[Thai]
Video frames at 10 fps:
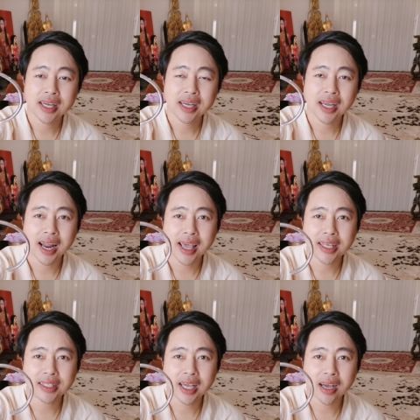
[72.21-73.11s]
ใคร
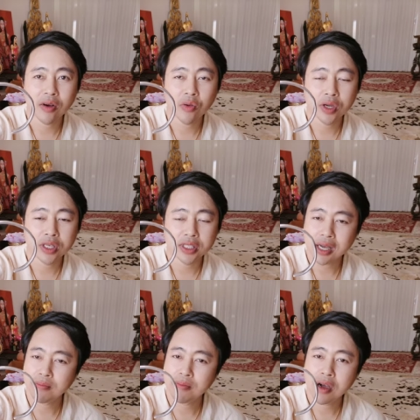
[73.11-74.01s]
จะอ้วนจะ
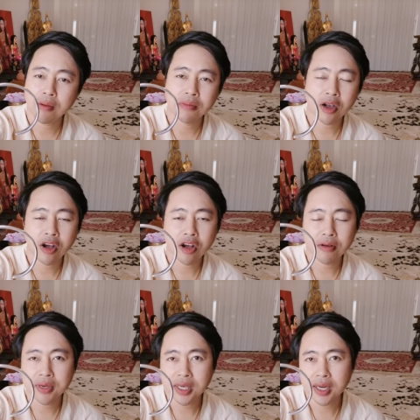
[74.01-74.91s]
พร้อมข้อ
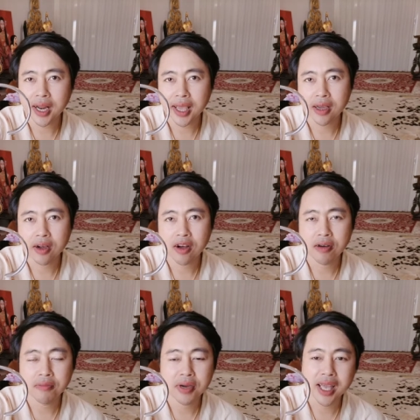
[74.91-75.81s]
มือเล็กข้อ
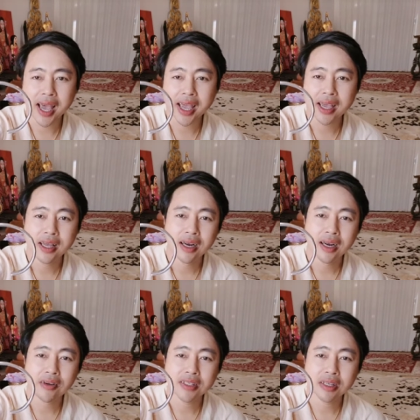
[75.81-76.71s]
มือใหญ่
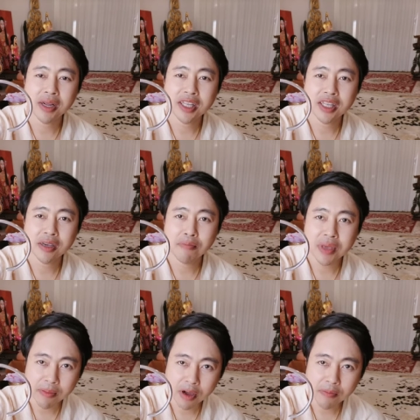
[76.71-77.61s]
เราก็สามารถที่จะบี
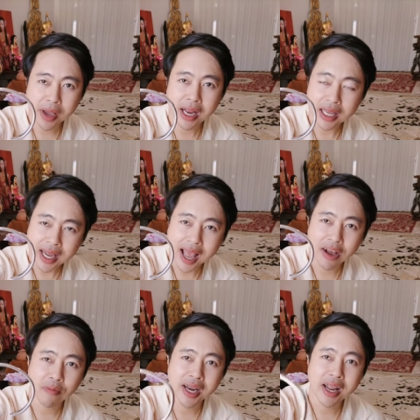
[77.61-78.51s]
บเข้าไปหรือง้างอ
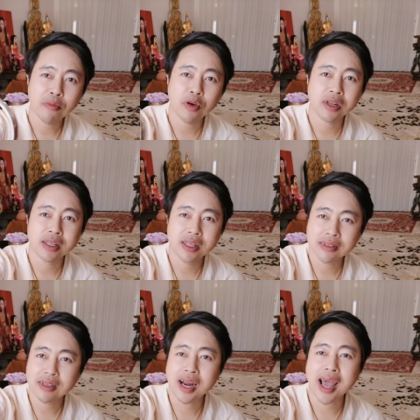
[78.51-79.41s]
อกไปได้หมดอิ
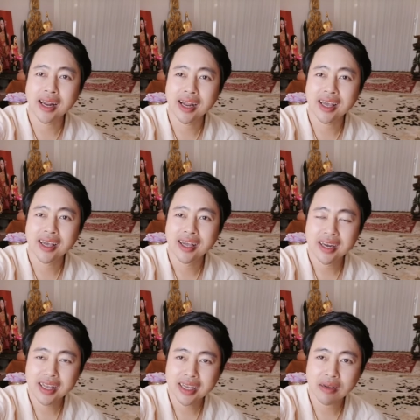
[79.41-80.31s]
สระเลยนะ
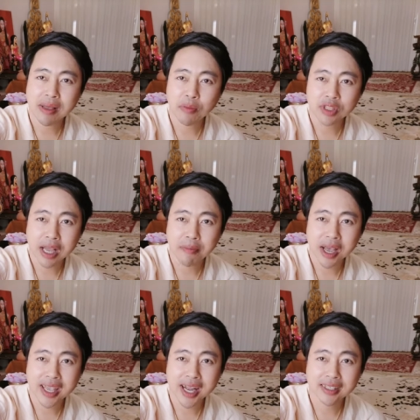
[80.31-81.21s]
นี่คือกำไรมนตาม
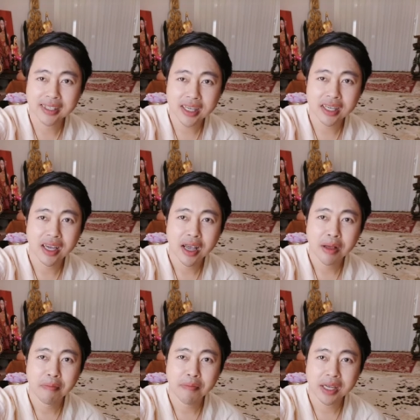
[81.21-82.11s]
หายันซึ่ง
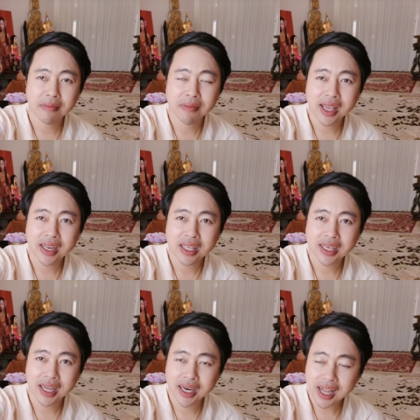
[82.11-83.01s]
เป็นกำไรที่อา
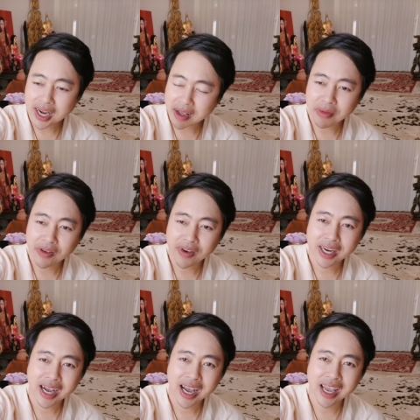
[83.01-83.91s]
จารย์แนะนำเลยว่า
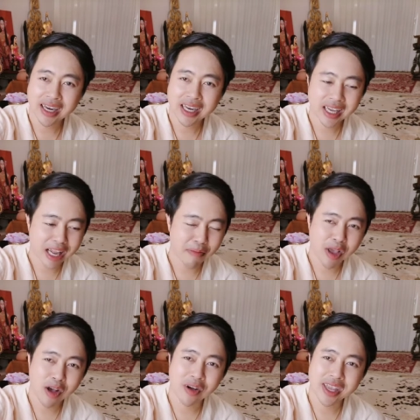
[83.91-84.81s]
ถ้าใครนึกอะไรไม่
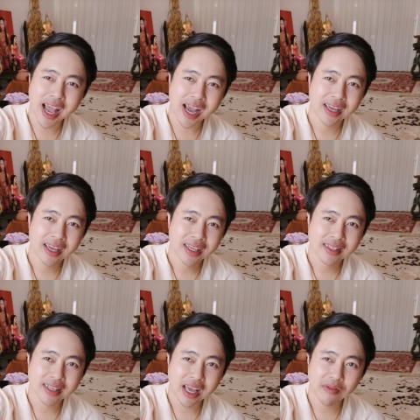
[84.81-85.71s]
ออกอยาก
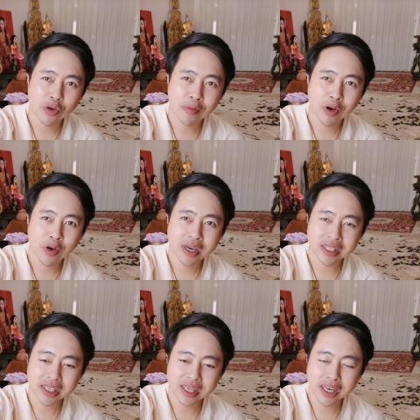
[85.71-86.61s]
ใส่วัตถุมงคลหนึ่ง
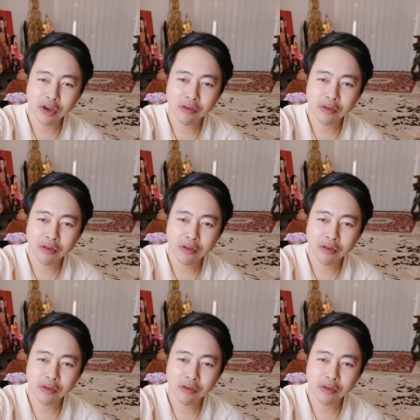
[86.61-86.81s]
ชิ้นแล้ว